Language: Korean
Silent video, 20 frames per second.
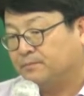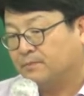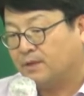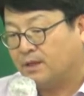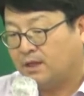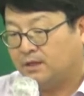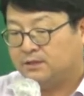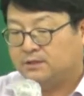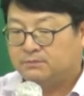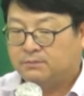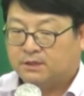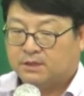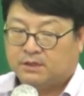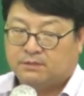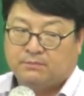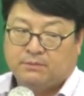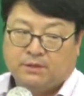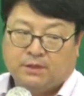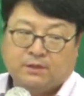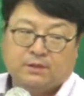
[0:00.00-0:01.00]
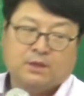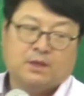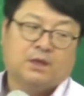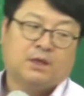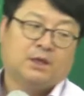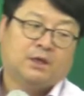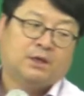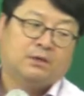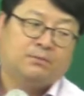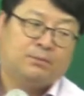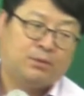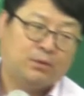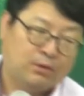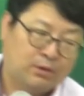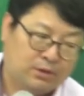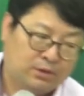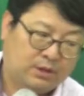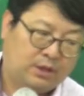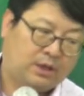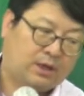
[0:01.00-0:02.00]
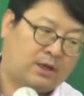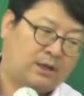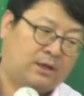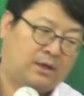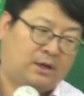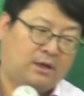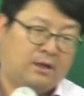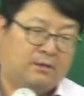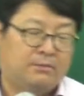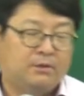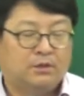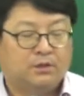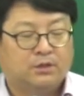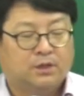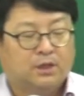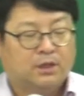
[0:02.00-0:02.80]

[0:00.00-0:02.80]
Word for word: 다시 말하면 표현들이가 되려면